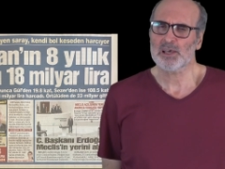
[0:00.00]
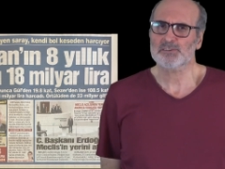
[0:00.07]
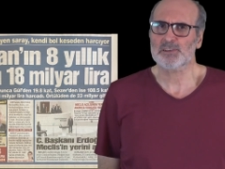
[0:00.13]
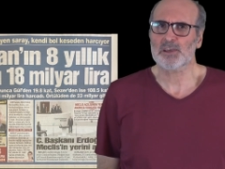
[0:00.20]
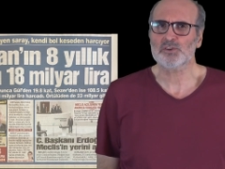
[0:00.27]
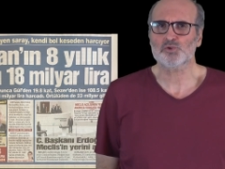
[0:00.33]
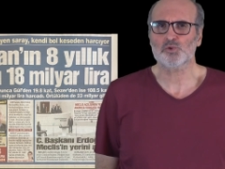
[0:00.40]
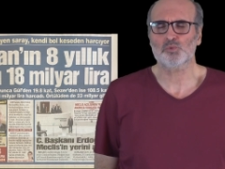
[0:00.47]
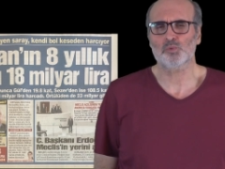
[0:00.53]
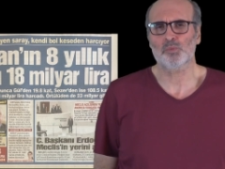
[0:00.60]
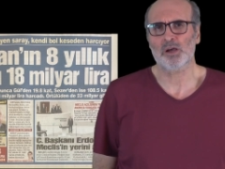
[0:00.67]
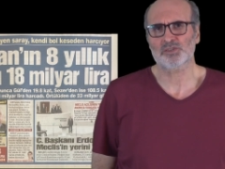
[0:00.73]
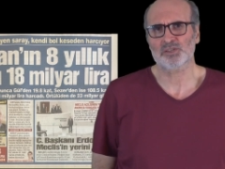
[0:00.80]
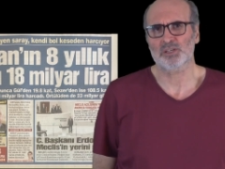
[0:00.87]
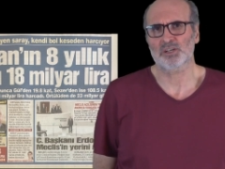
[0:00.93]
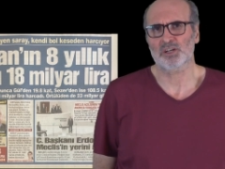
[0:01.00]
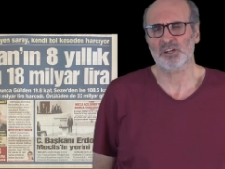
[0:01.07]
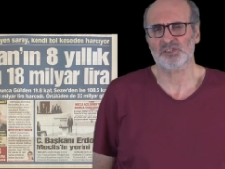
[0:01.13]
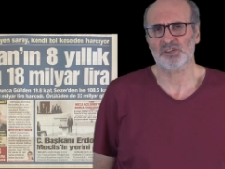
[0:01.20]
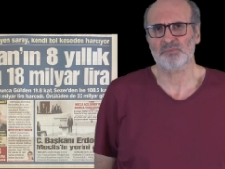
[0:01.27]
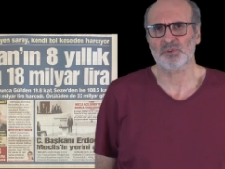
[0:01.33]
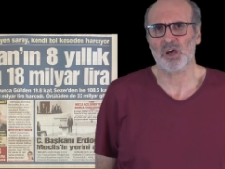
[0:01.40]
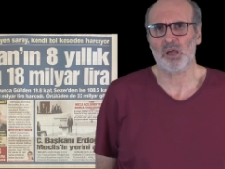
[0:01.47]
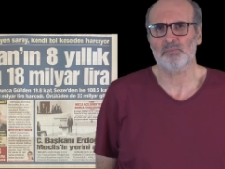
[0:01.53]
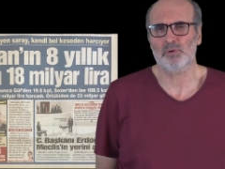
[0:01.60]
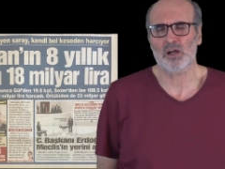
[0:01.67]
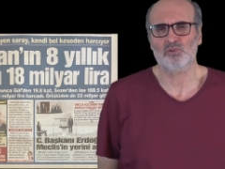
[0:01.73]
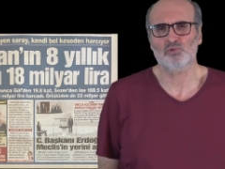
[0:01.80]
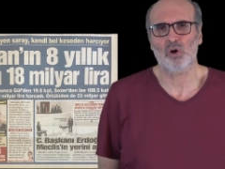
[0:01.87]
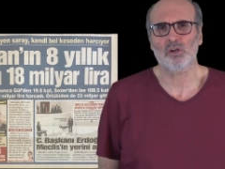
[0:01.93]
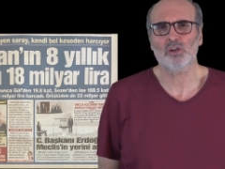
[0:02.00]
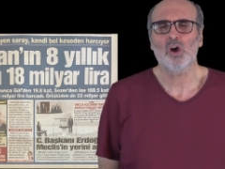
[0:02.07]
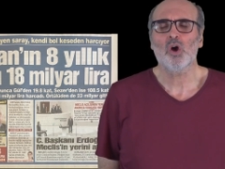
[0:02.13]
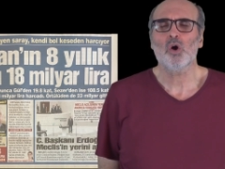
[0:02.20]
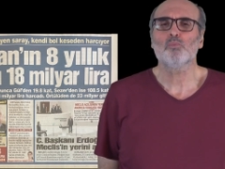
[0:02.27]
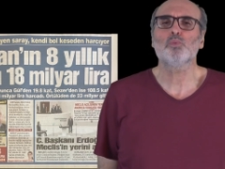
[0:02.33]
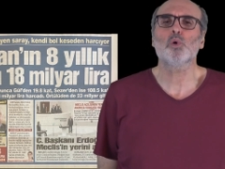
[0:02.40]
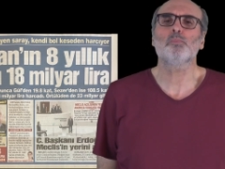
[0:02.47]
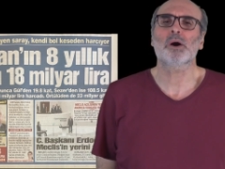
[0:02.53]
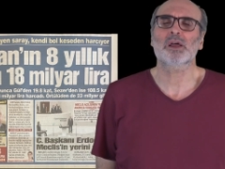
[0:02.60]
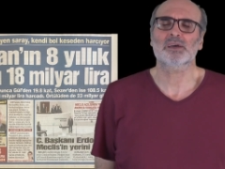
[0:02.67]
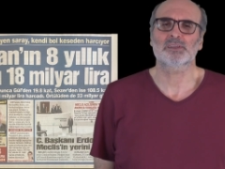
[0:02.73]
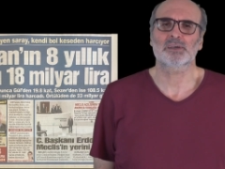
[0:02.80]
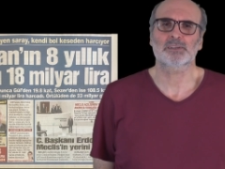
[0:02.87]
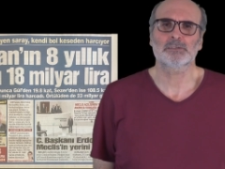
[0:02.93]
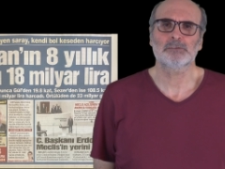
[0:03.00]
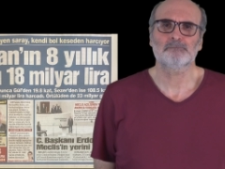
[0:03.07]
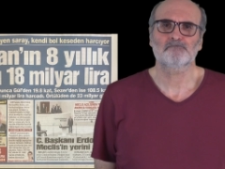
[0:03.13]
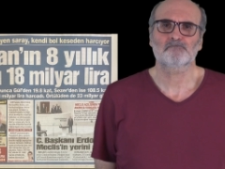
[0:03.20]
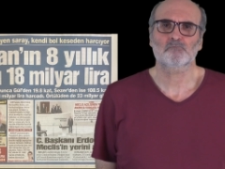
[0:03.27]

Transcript: Sayın Cumhurbaşkanı Recep Tayyip Erdoğan bu paraları,